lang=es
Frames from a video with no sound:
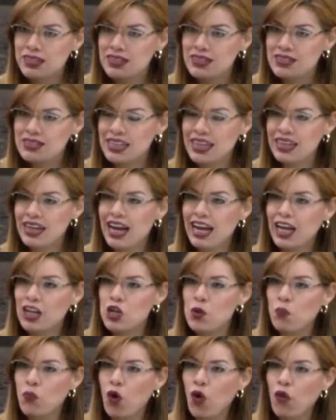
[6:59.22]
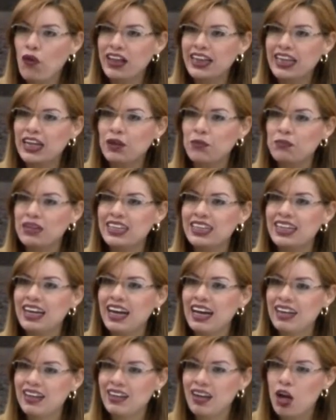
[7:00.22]
¿Será que yo puedo
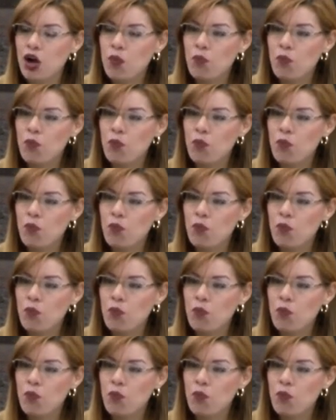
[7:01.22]
determinar